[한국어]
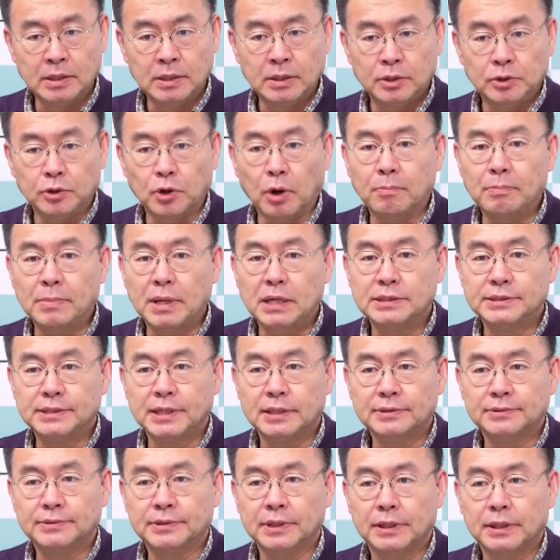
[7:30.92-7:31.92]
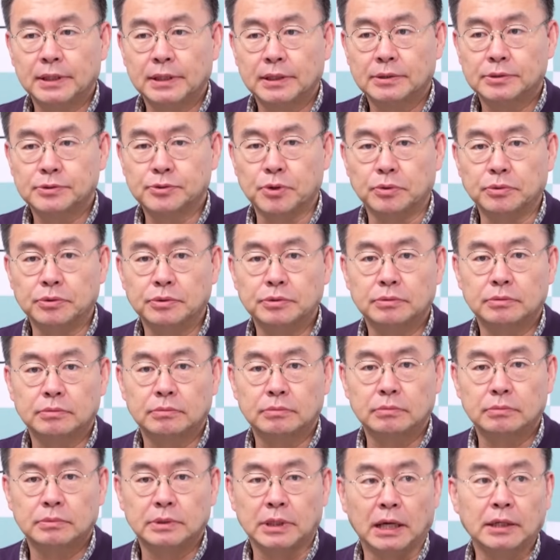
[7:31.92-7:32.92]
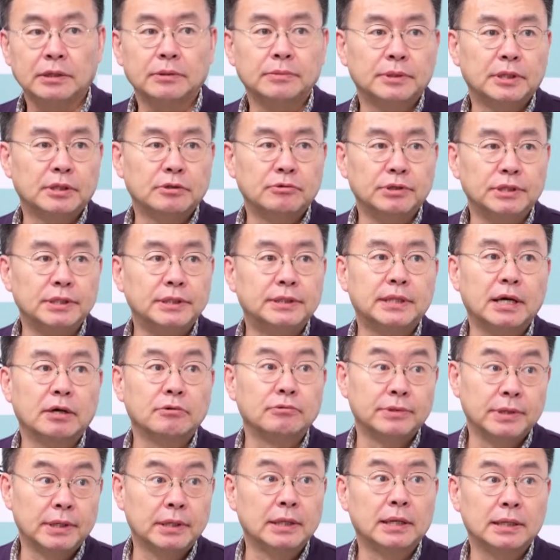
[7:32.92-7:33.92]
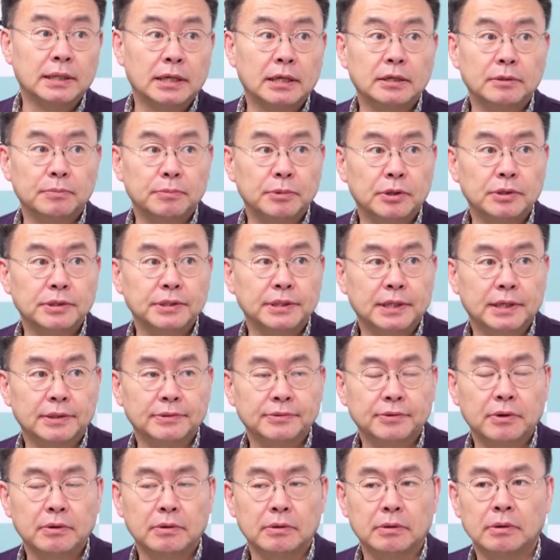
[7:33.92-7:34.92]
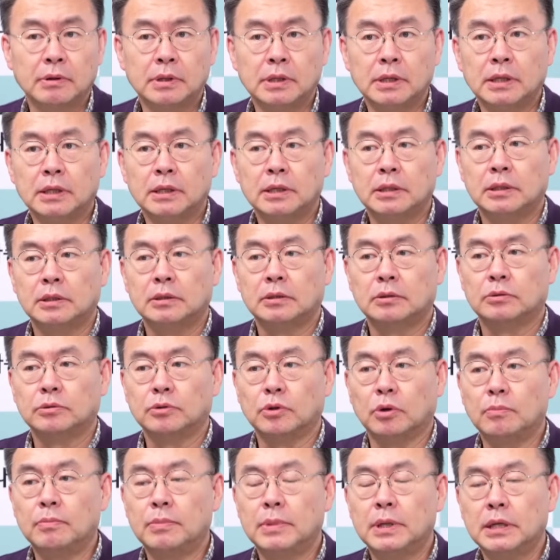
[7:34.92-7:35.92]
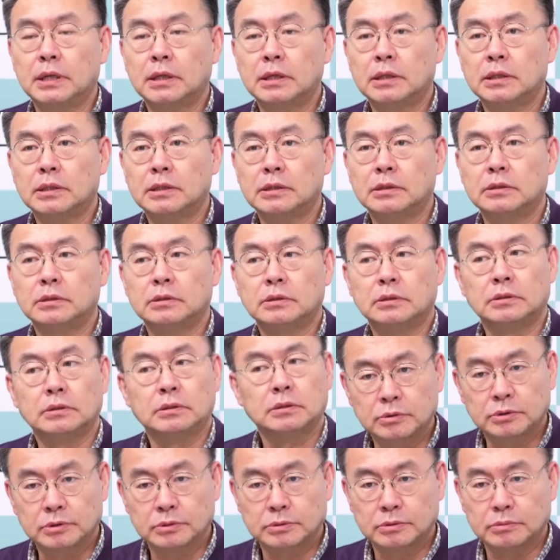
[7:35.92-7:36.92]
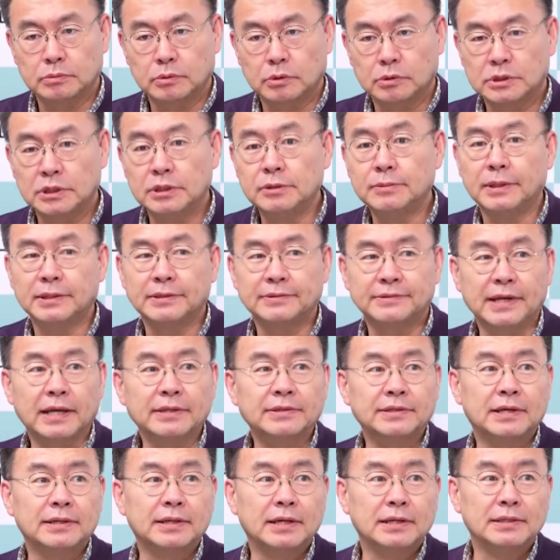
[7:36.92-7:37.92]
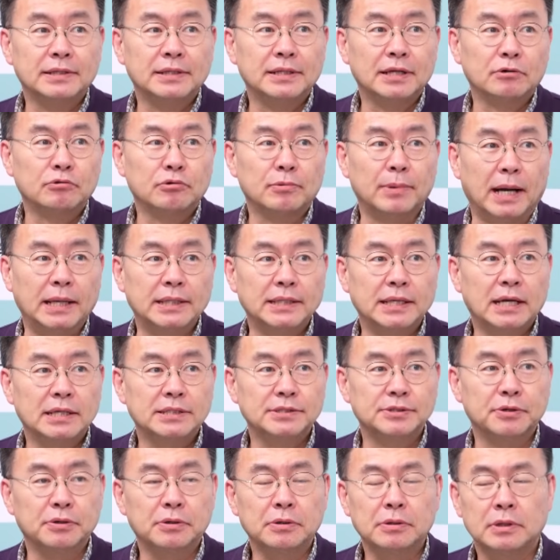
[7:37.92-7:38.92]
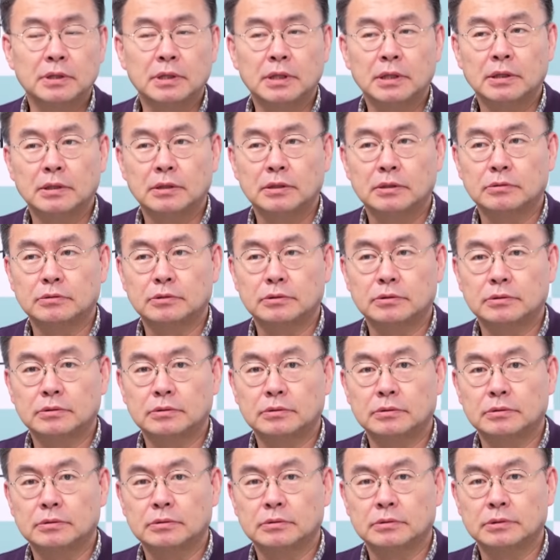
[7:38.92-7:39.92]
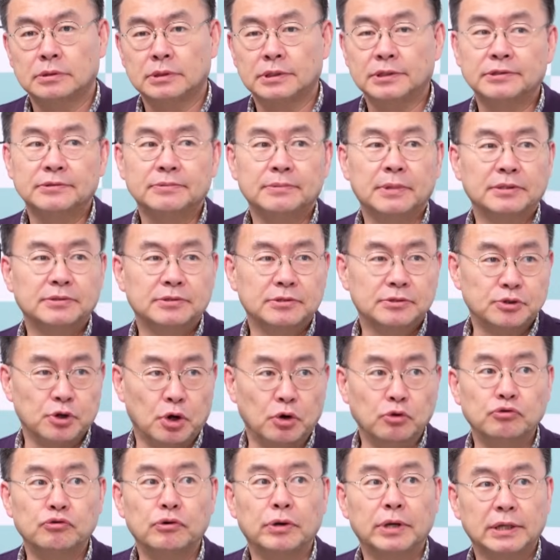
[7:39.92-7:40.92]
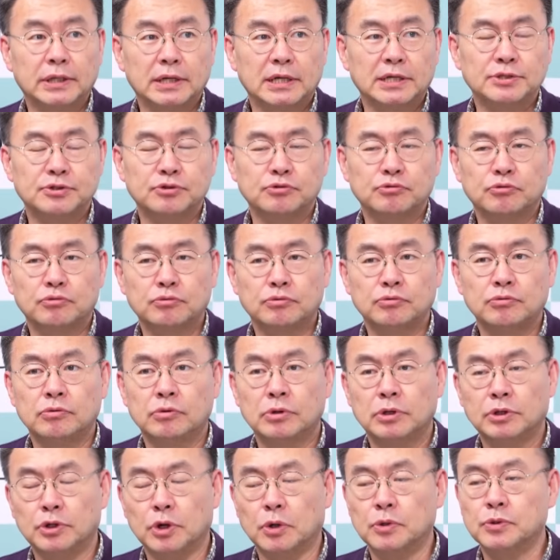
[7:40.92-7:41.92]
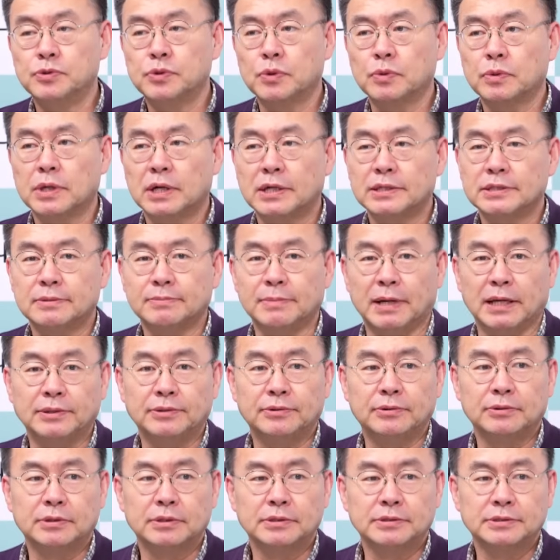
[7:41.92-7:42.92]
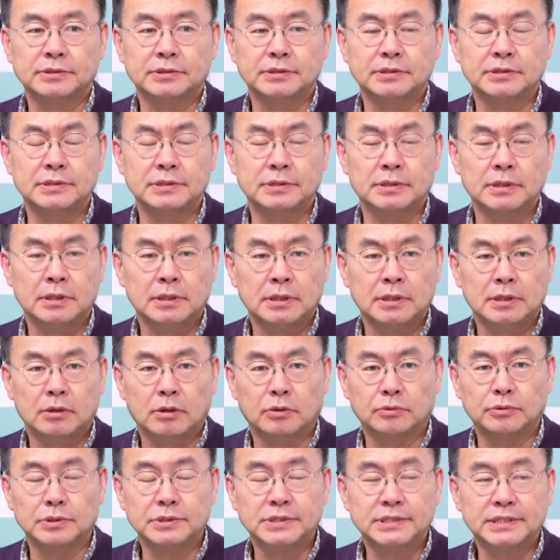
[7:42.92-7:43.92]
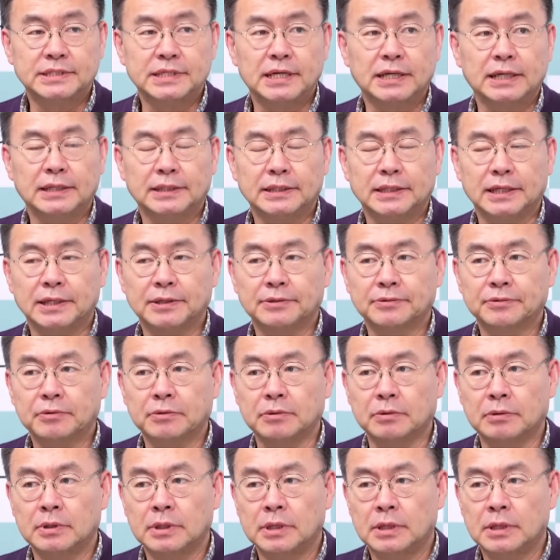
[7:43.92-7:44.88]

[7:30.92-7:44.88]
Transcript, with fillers: 연말 장세 저는 나름대로 있다고 생각하는 편이라서 연말 흔히 말해 산타랠리라고 많이 하죠. 그 크리스마스 전후해 가지고 연초까지 만들어지는 어떤 시장에 대해서